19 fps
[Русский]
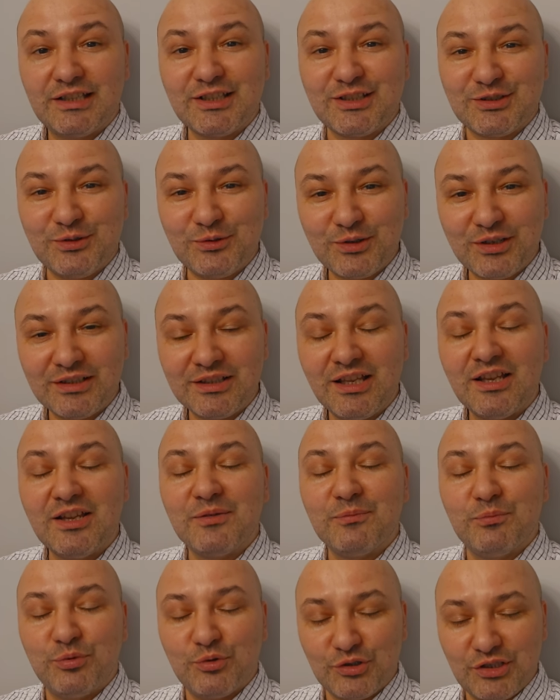из окон
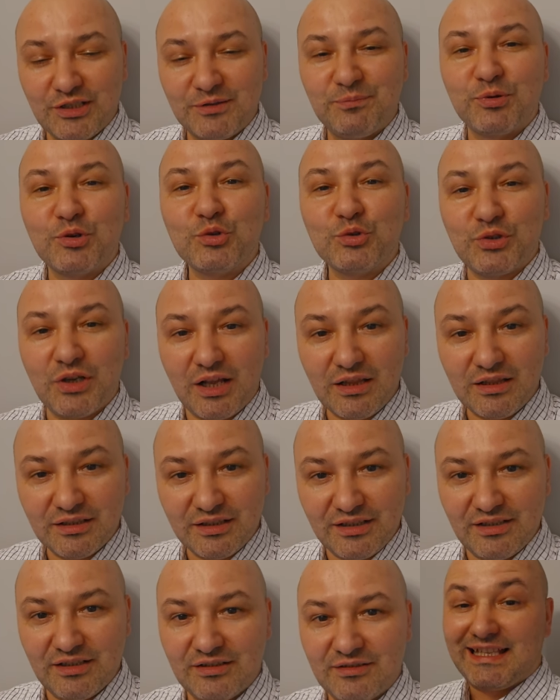будет
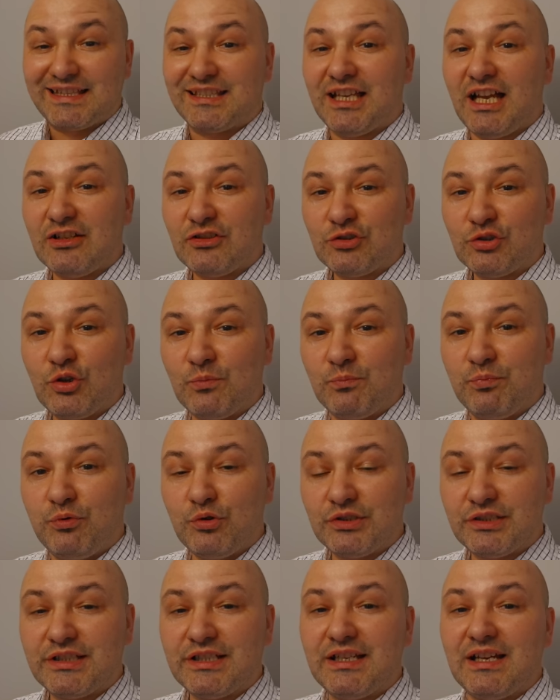брутальный. Так что
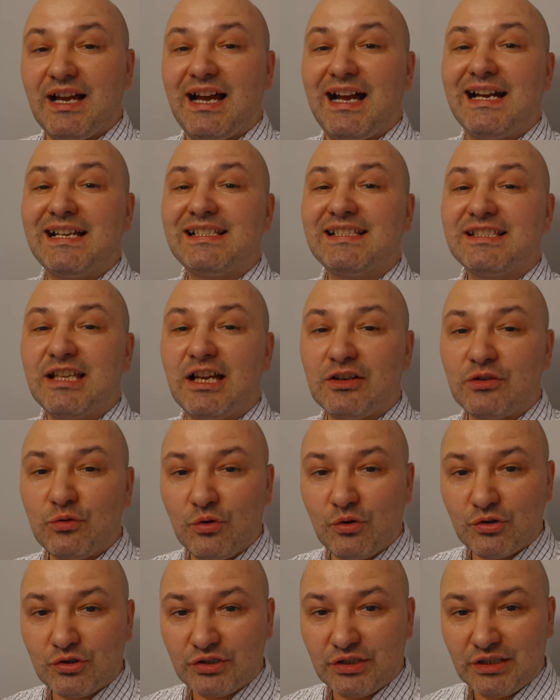будьте
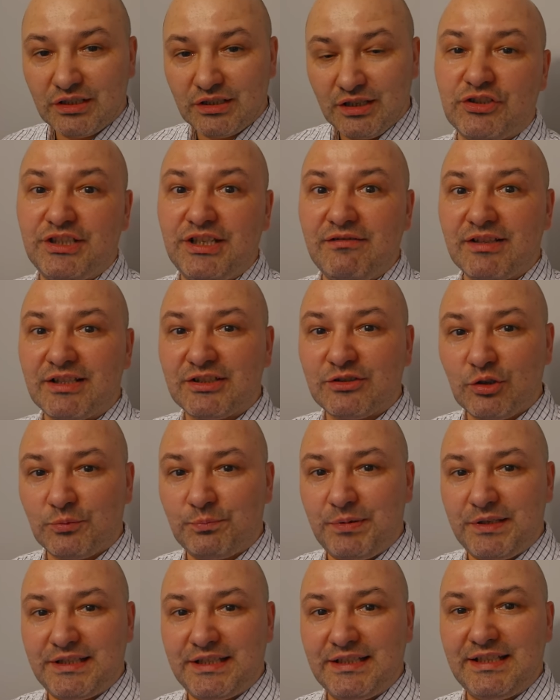осторожны.
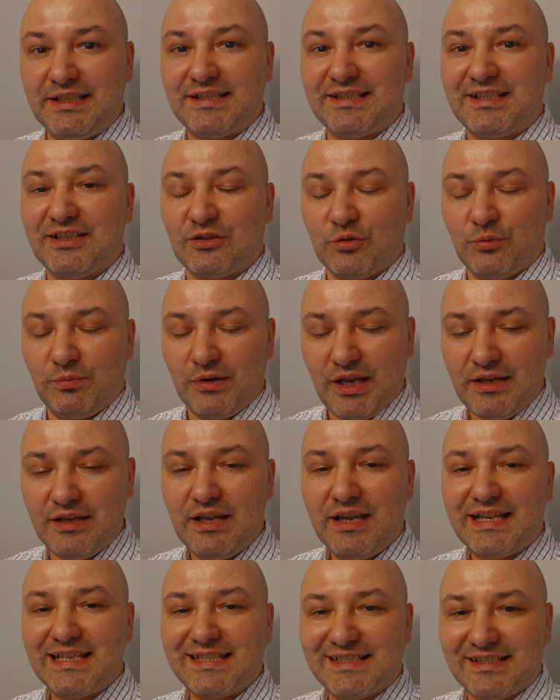950 рублей
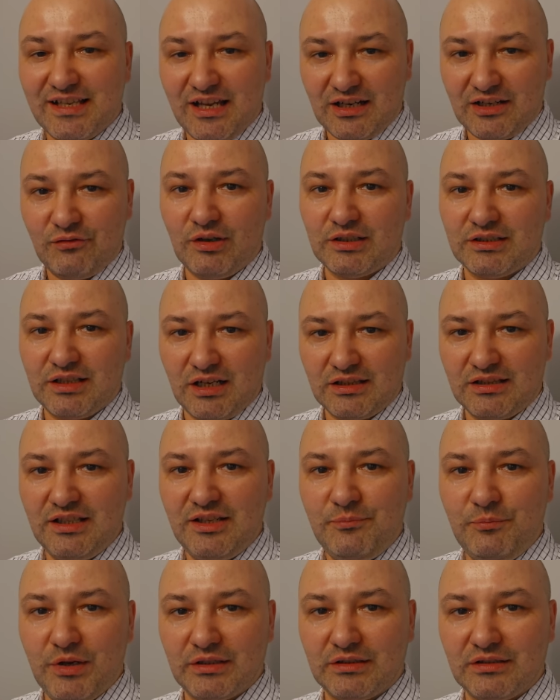за квадратный
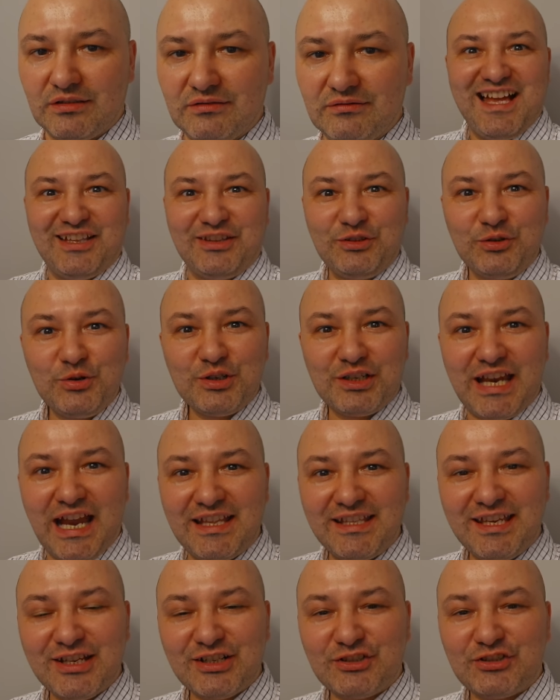метр. Ну и,
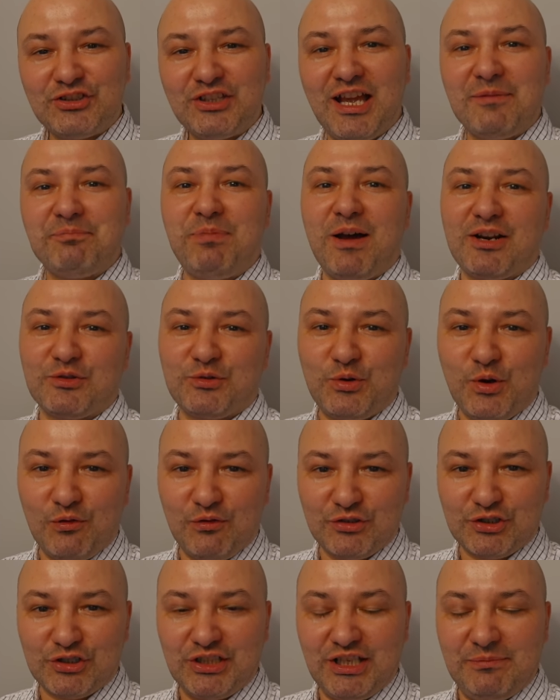конечно,
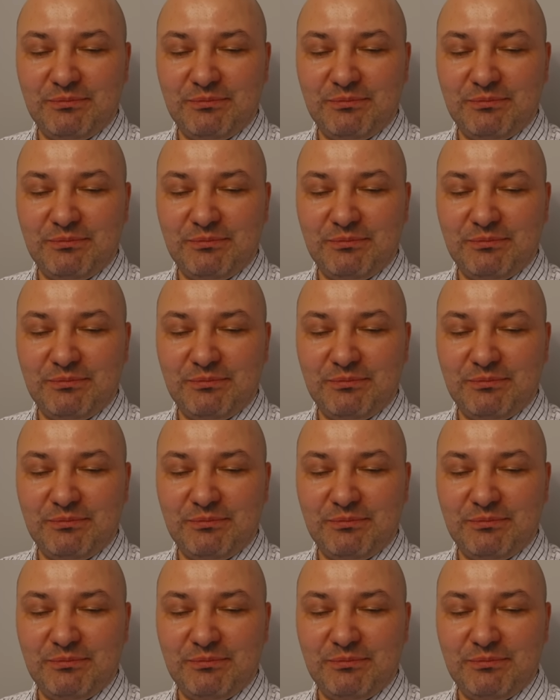парковочные